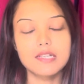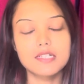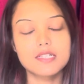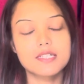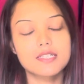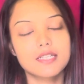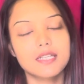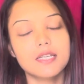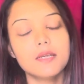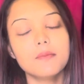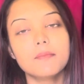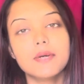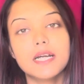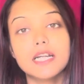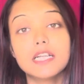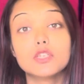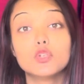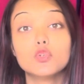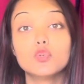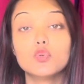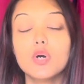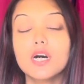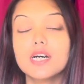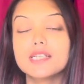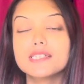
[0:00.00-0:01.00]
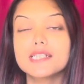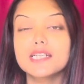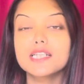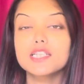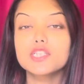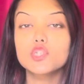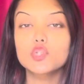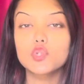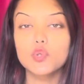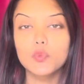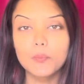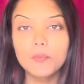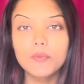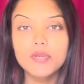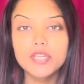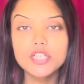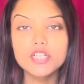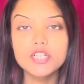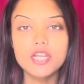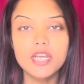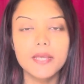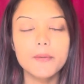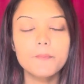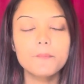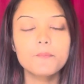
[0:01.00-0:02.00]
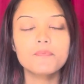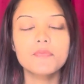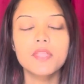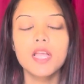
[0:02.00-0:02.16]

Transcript: আসছে বাট দু হাজার চব্বিশে